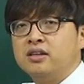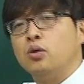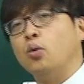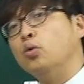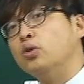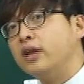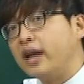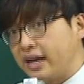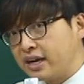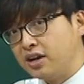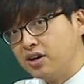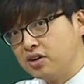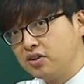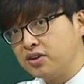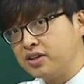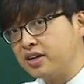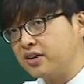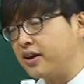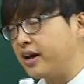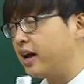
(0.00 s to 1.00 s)
근데 오늘 하려는
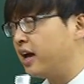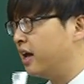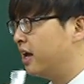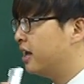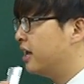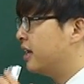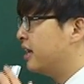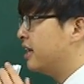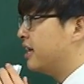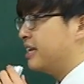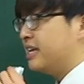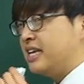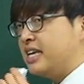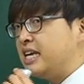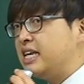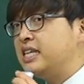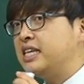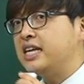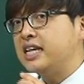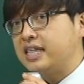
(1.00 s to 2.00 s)
건 이거야.
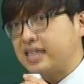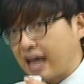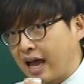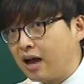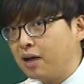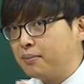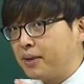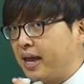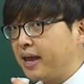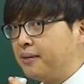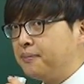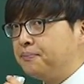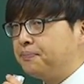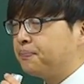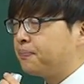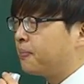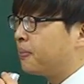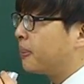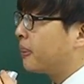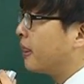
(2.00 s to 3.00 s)
이디 다음에
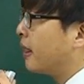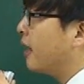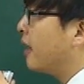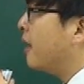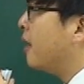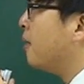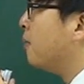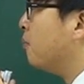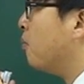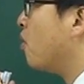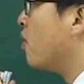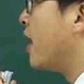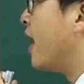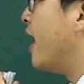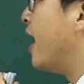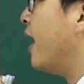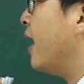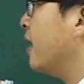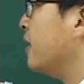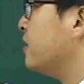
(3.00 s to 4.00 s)

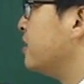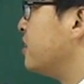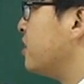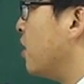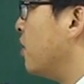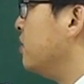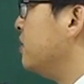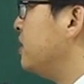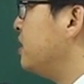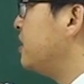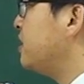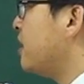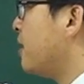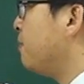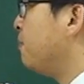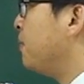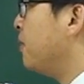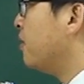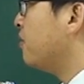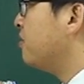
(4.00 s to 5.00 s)
뭔가
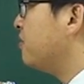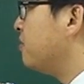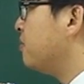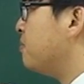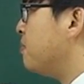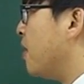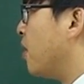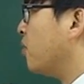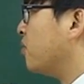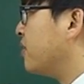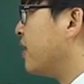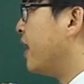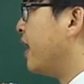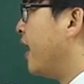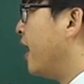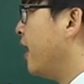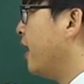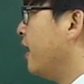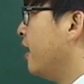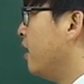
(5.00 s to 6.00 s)
전치사 플러스
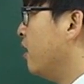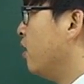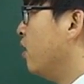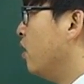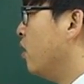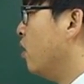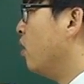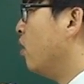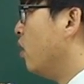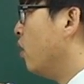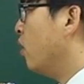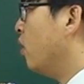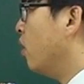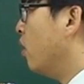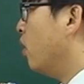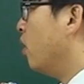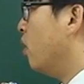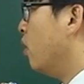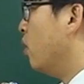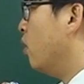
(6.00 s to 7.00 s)
명사나
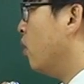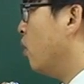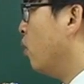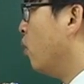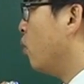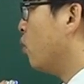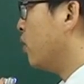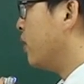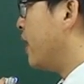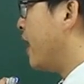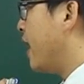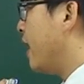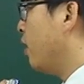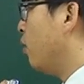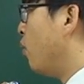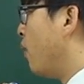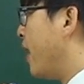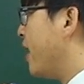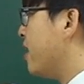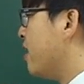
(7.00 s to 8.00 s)
혹은
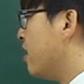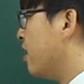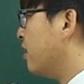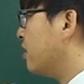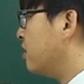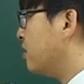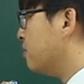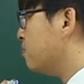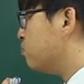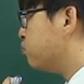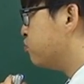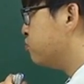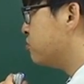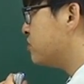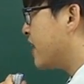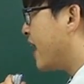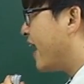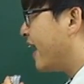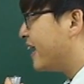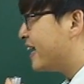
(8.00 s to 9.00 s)
ly와 같은
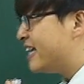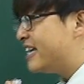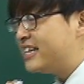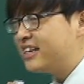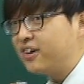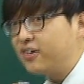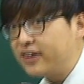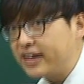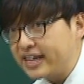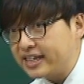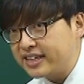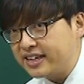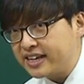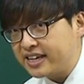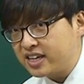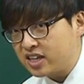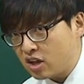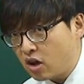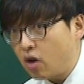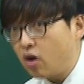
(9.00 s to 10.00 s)
부사 이런
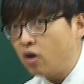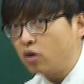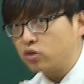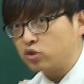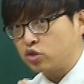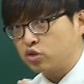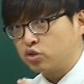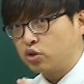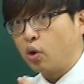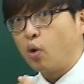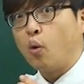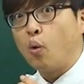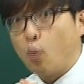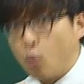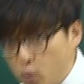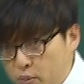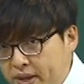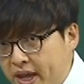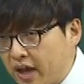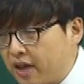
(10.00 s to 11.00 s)
애들이 껴
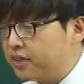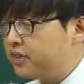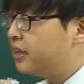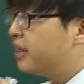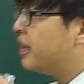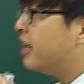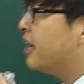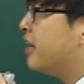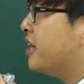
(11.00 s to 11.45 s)
들어오면